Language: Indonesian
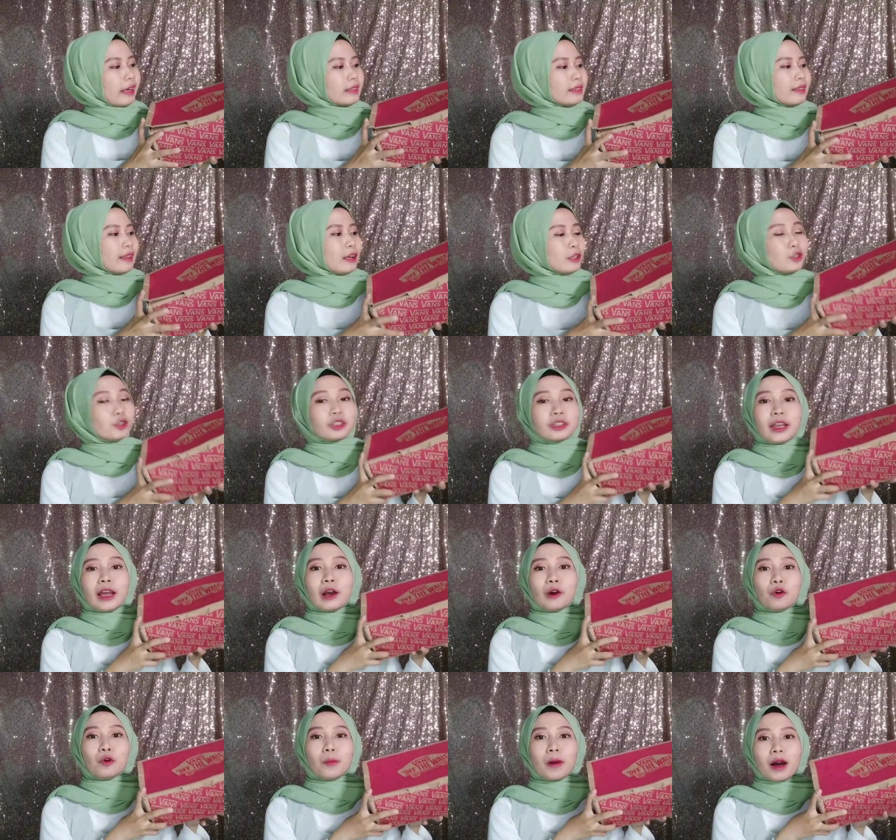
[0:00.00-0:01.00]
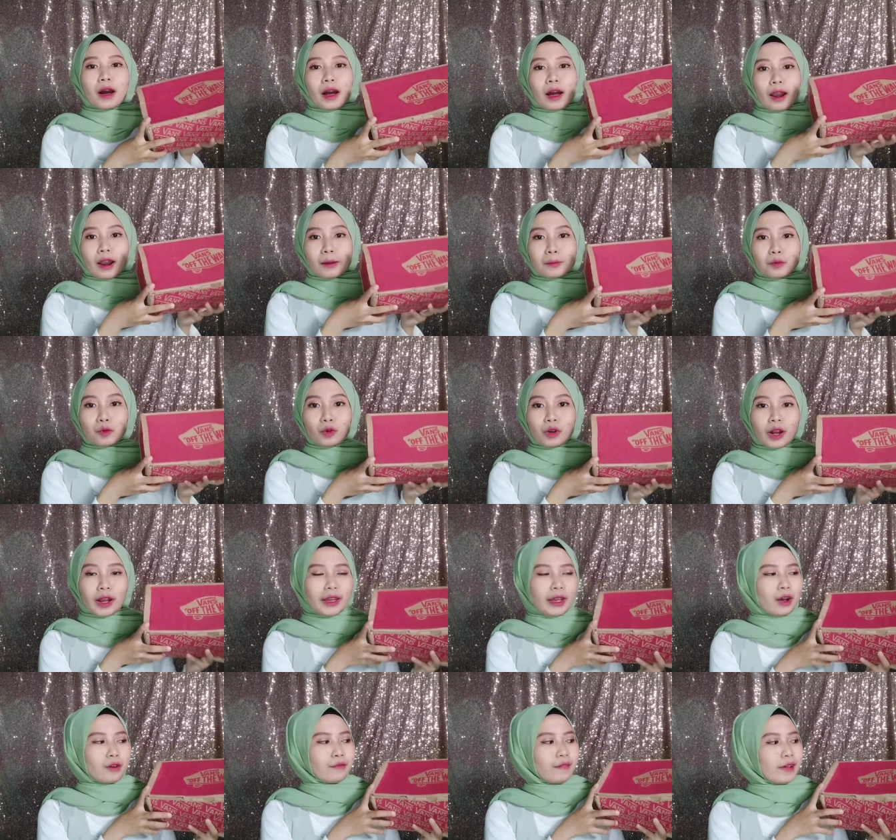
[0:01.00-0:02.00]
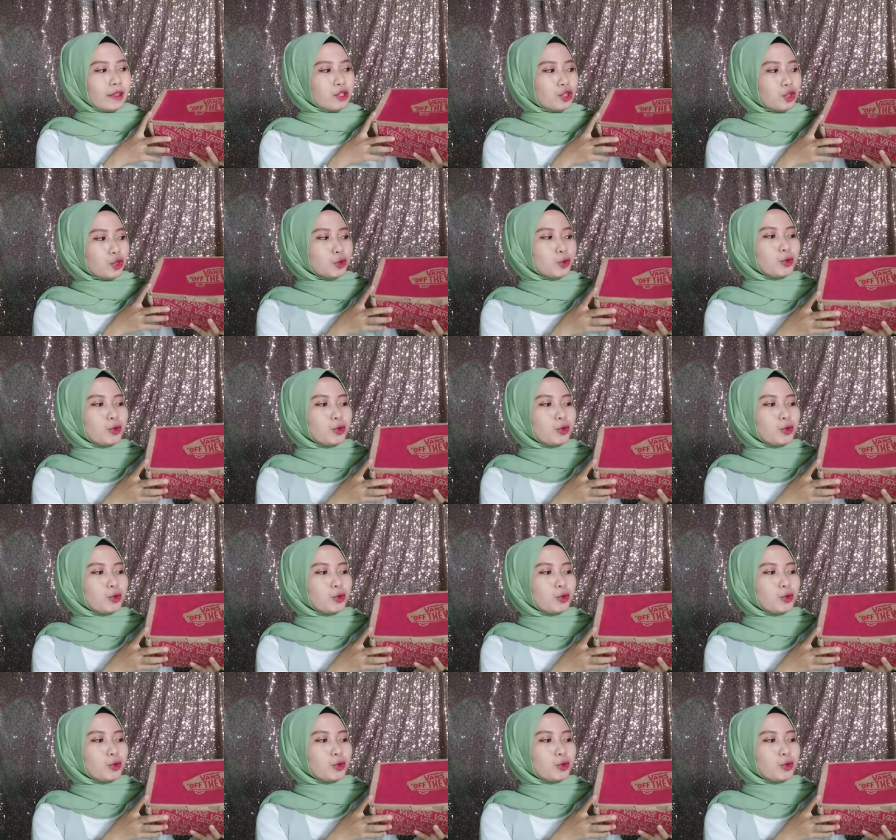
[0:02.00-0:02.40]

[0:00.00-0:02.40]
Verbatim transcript: Nah selanjutnya aku bakalan buka yang fans